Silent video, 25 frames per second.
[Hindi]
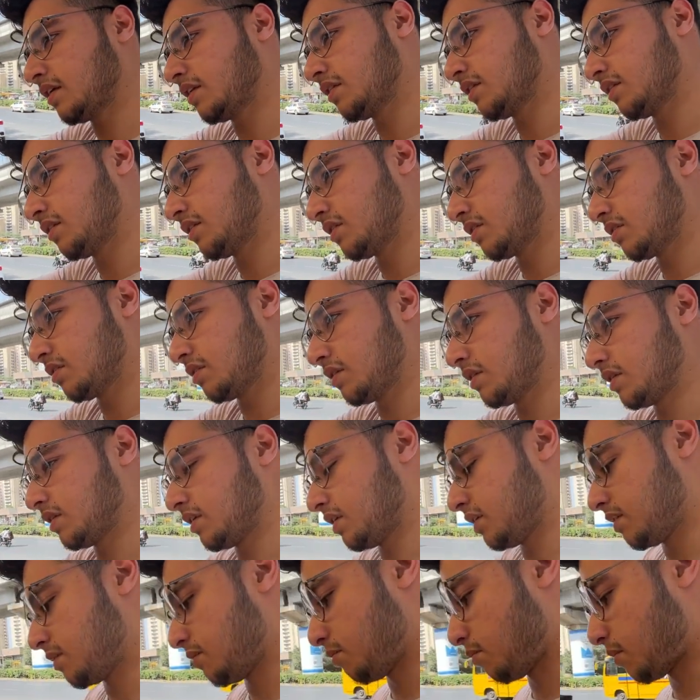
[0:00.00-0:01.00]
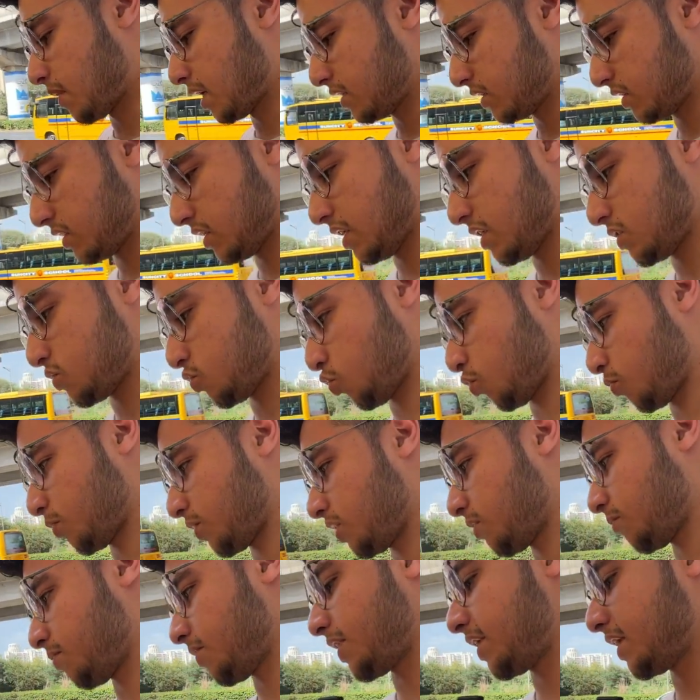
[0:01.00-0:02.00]
तीस रुपए भाई तीस
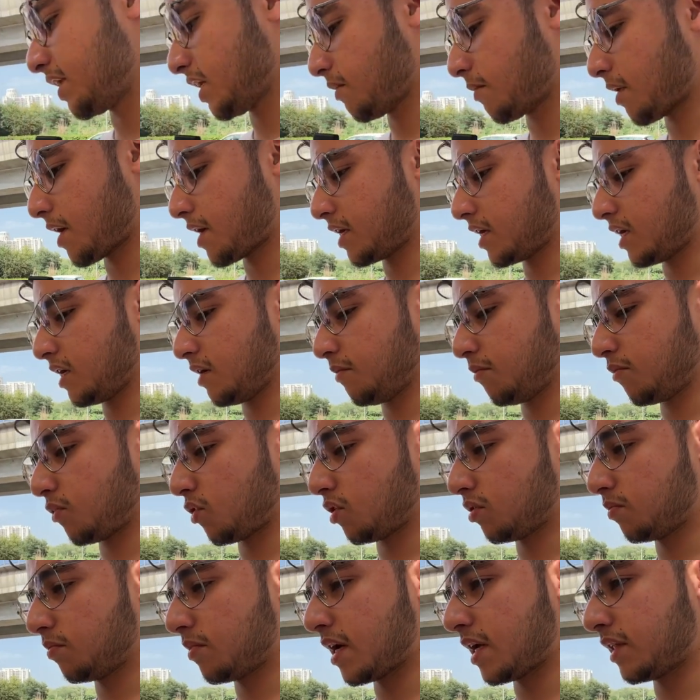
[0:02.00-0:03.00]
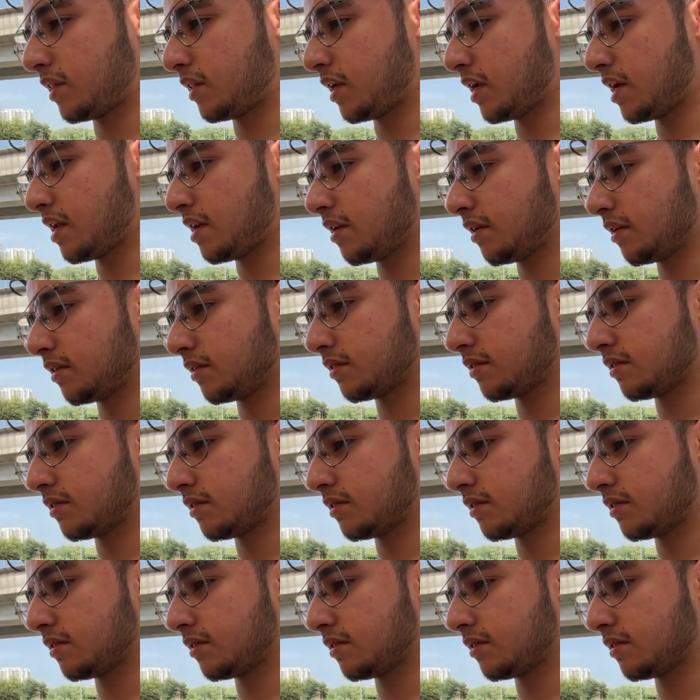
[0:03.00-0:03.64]
रुपए की प्लेट है भाई की बहुत बेहतरीन